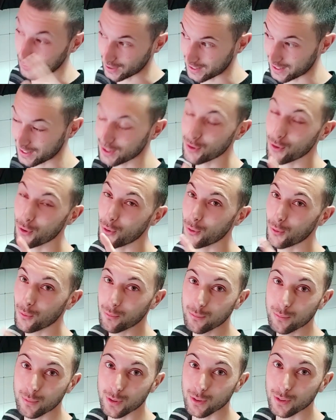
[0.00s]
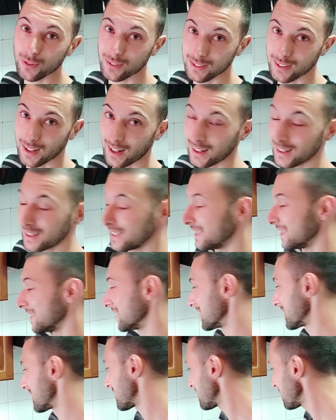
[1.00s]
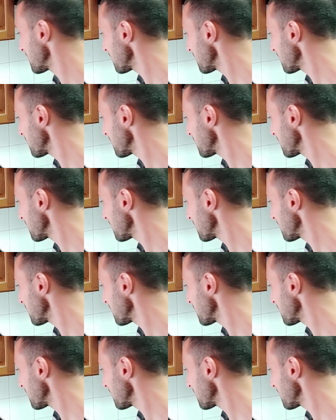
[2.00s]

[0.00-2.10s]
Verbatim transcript: e ricompro da Ins.